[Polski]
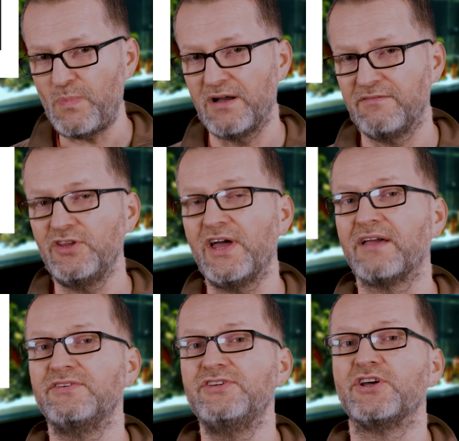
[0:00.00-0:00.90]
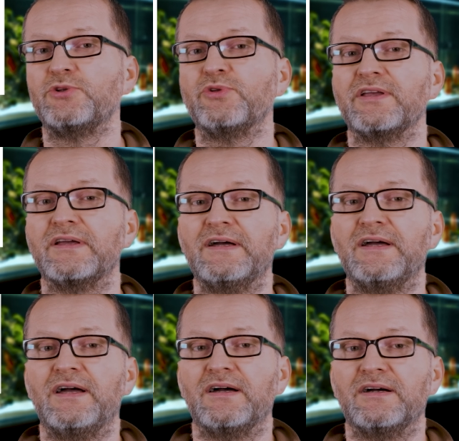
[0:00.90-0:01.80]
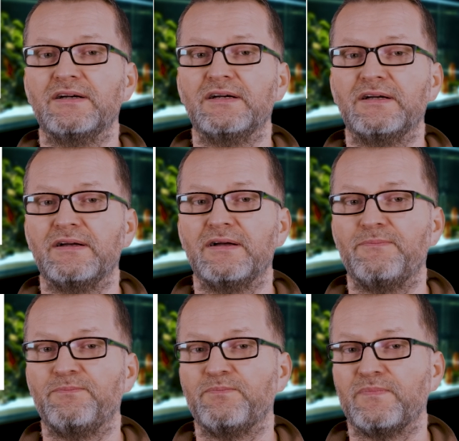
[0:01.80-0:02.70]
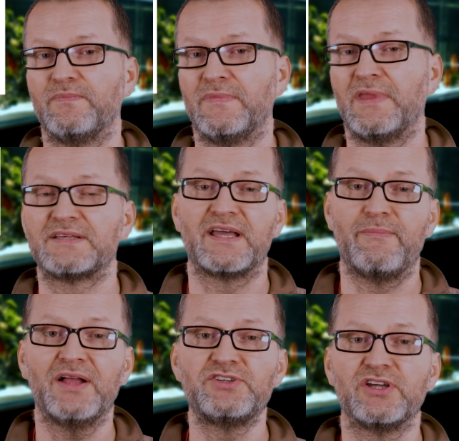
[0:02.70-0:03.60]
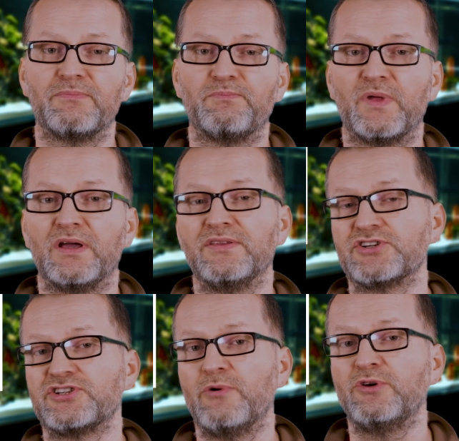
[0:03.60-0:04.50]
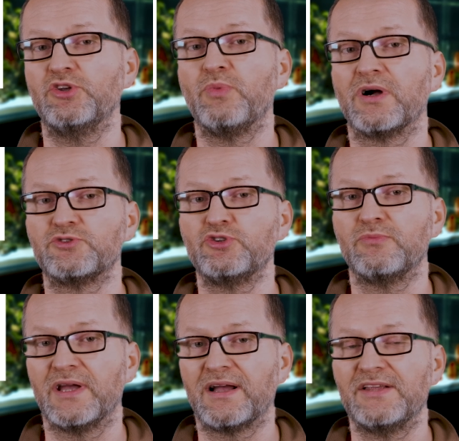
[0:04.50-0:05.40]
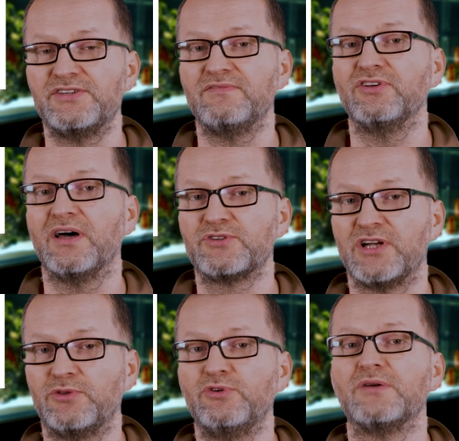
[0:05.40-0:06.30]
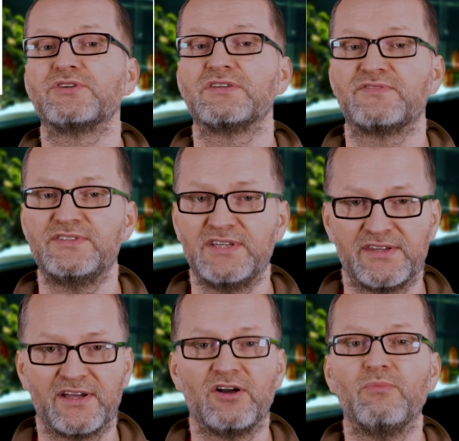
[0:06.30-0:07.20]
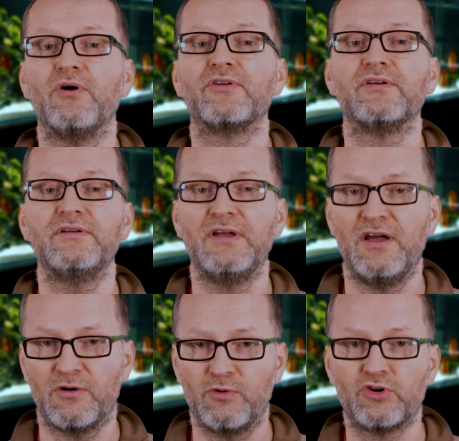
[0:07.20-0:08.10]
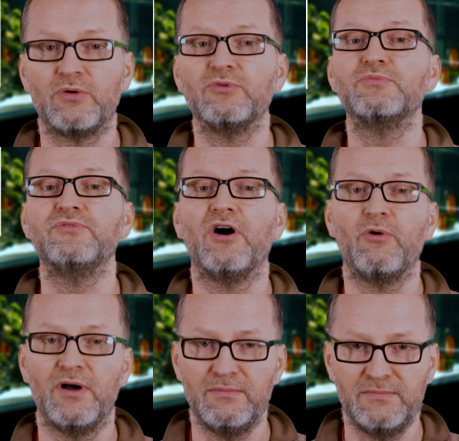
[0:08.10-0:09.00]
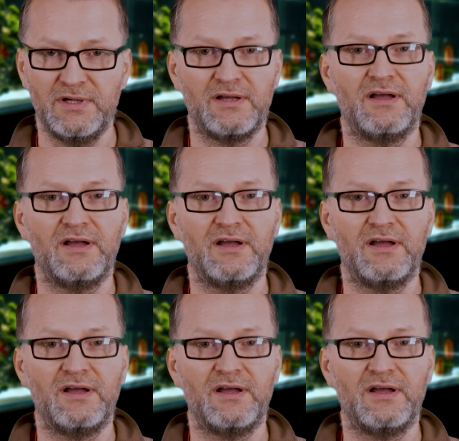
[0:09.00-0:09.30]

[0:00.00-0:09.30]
Woda, jak widzicie tutaj e, na schemacie, te strzałki tu pokazują, jak leci woda. Przelatuje przez wszystkie te komory, górą lub dołem